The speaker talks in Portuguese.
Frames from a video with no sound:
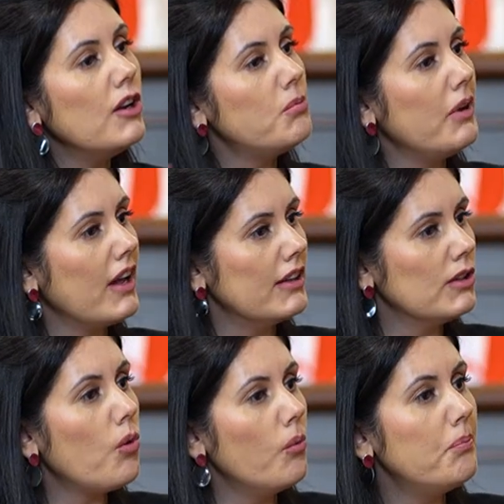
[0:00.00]
é obrigado
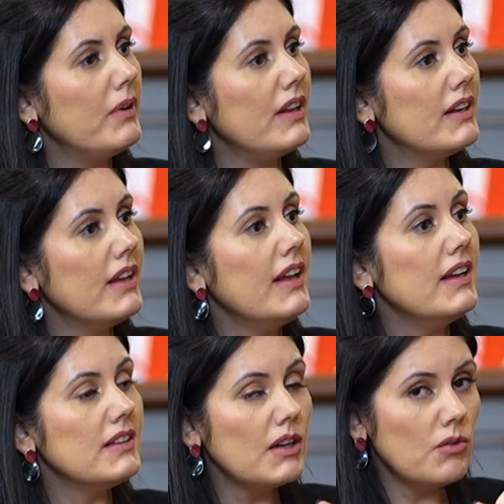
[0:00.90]
a cumprir.
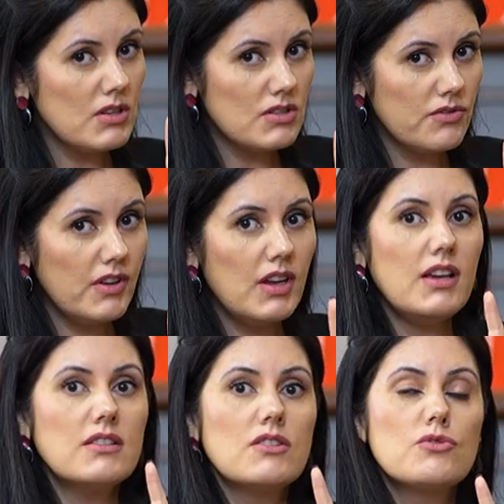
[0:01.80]
Então, às
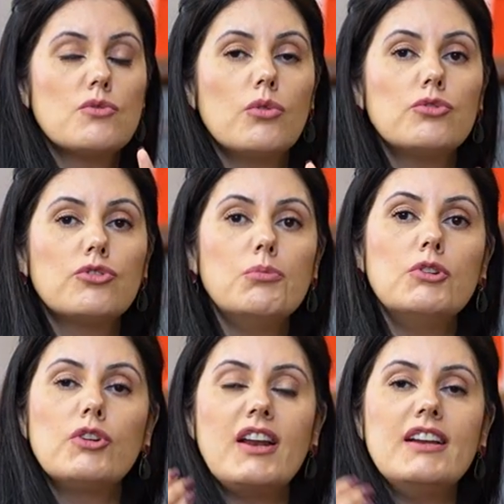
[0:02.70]
vezes, o
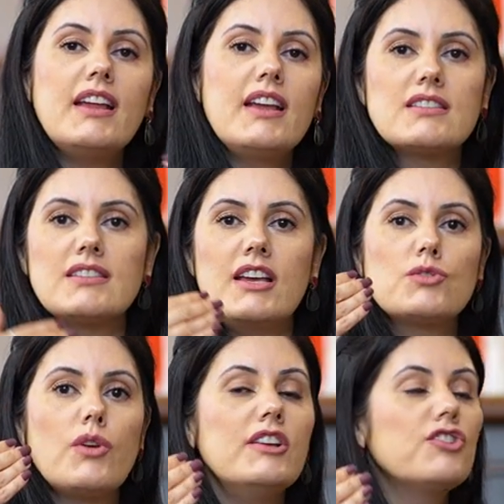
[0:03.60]
consumidor ele tem
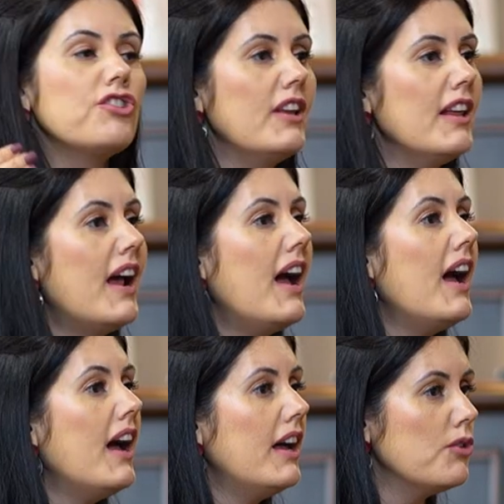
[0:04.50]
acesso a
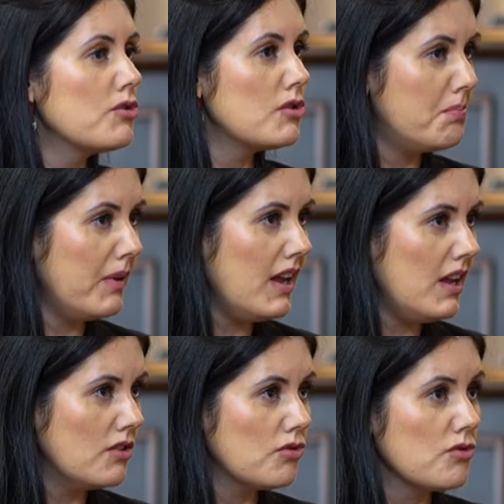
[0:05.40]
itinerários,
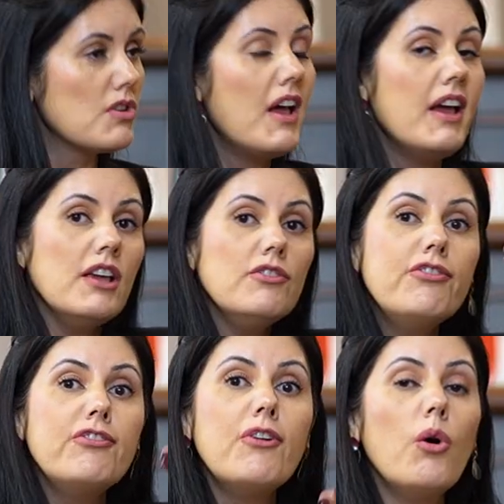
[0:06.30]
preços em
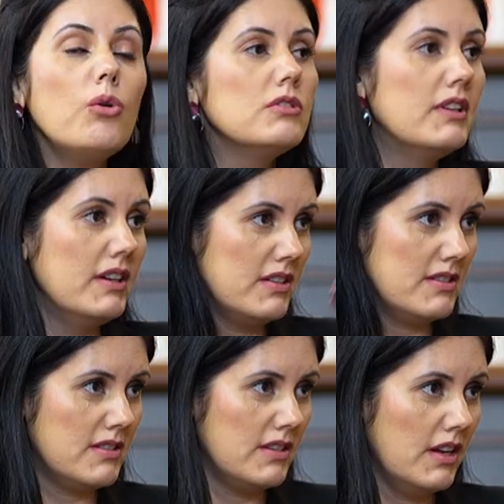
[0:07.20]

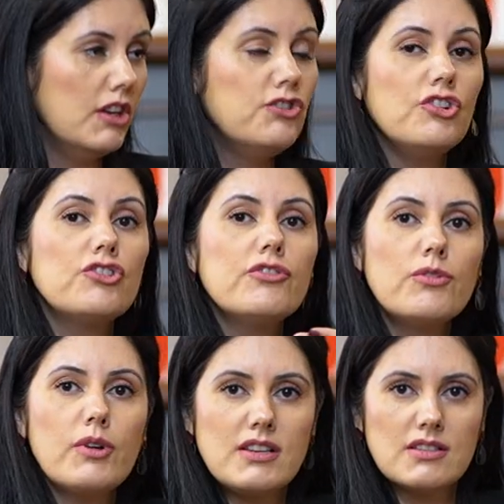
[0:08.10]
folders de
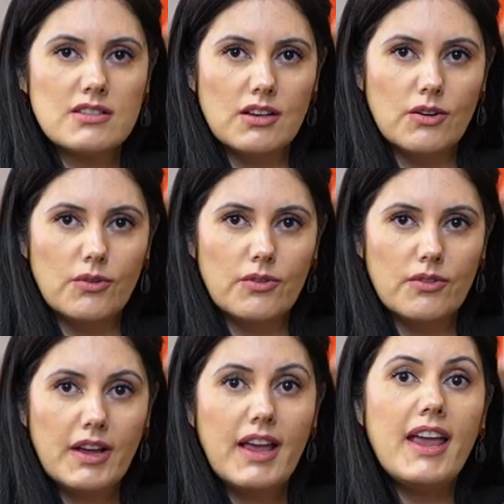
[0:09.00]
divulgação.
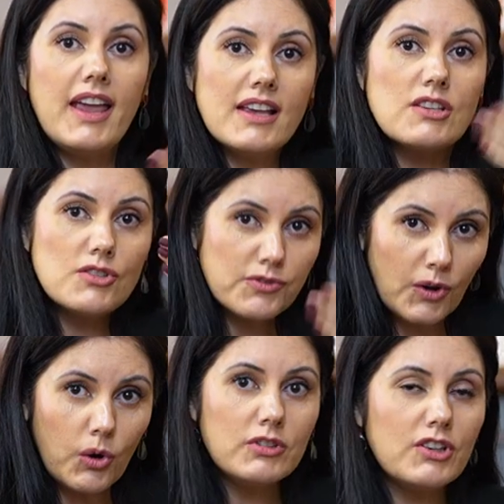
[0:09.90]
Esses
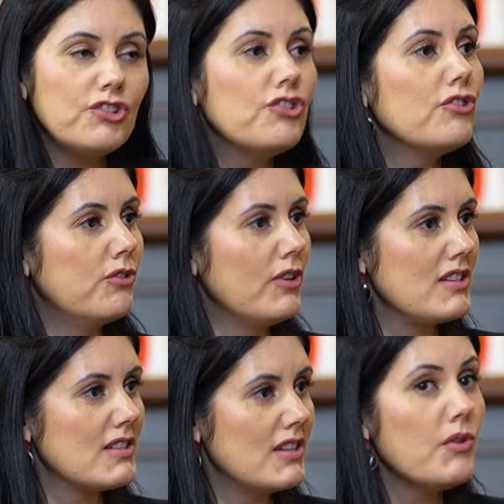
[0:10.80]
folders de
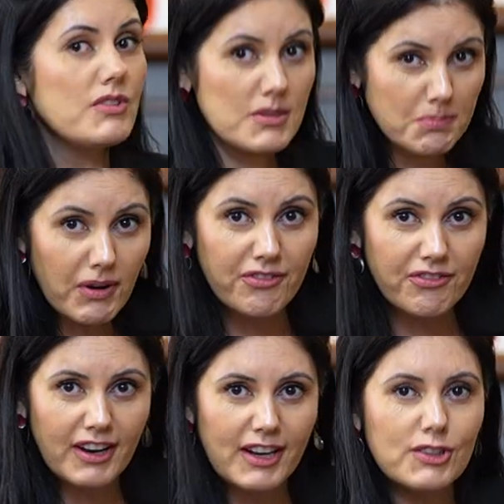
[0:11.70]
divulgação, esses
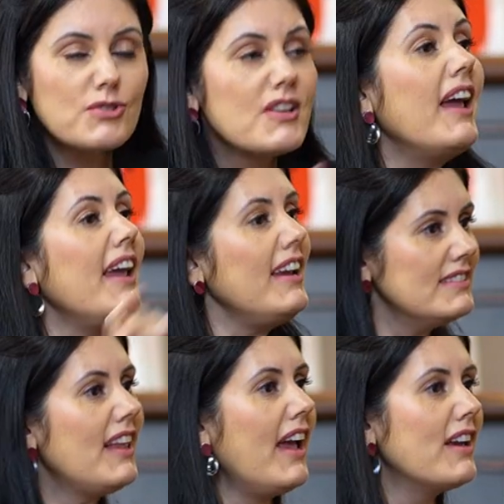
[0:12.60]
panfletos,
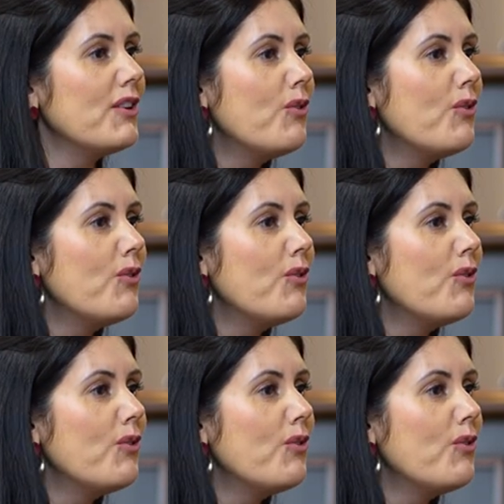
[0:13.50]
integram o